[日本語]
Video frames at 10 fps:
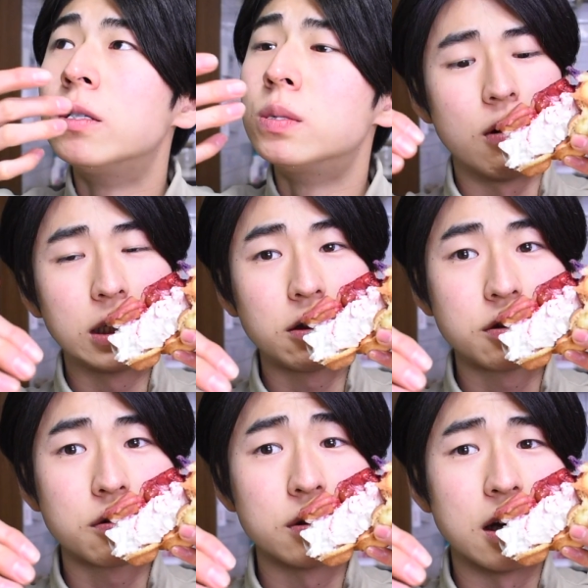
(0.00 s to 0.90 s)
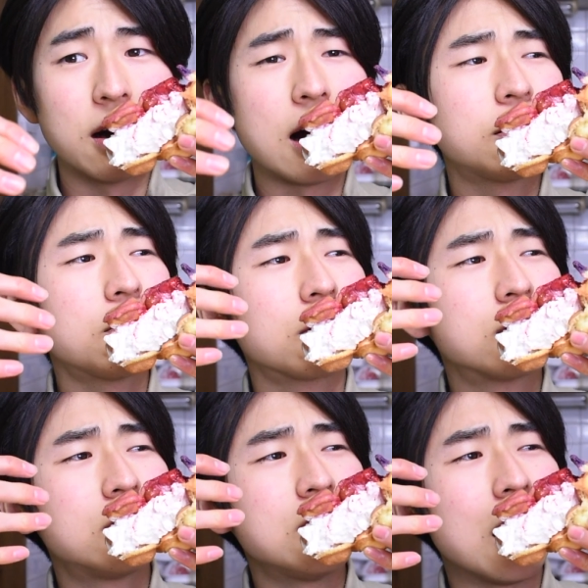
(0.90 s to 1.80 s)
ホワイトチョコで、あーちょっと
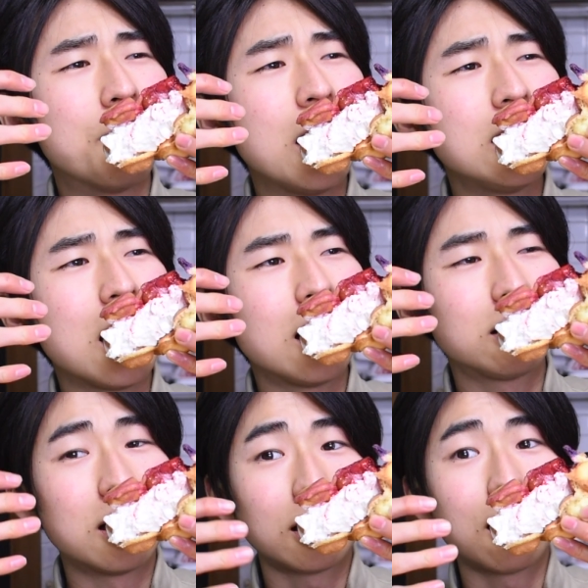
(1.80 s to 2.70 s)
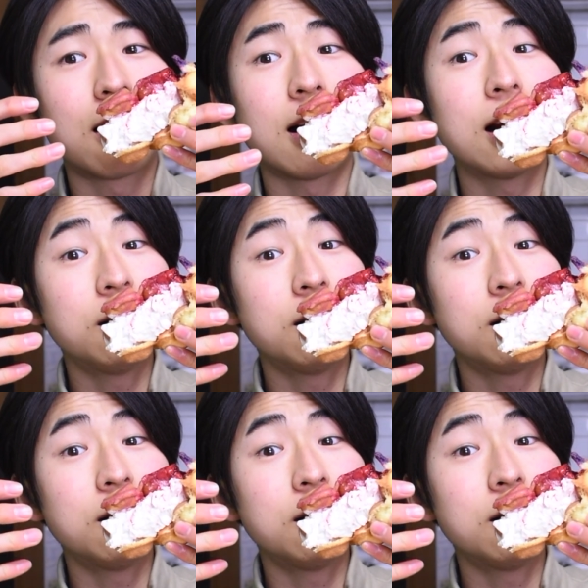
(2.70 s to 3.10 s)
口甘いなーってなってから